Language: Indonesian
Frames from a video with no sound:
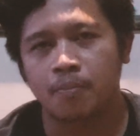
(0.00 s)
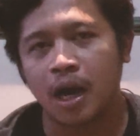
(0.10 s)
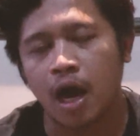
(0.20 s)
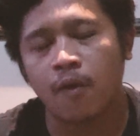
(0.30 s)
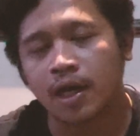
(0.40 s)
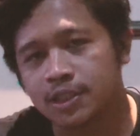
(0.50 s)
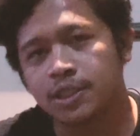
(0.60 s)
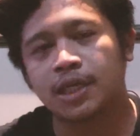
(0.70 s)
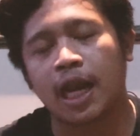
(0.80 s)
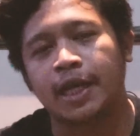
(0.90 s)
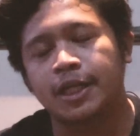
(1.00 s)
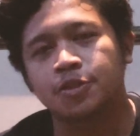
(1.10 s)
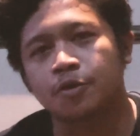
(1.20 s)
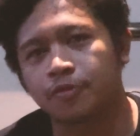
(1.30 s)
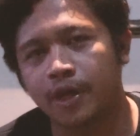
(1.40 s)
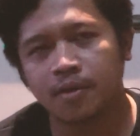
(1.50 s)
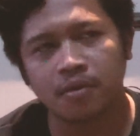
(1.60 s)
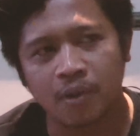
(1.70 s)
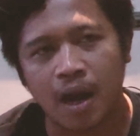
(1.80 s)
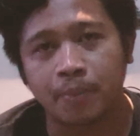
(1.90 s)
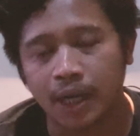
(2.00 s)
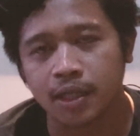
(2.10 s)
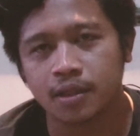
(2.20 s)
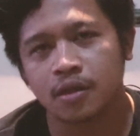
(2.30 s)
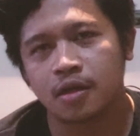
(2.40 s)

mengawasi jalannya survei, mengambil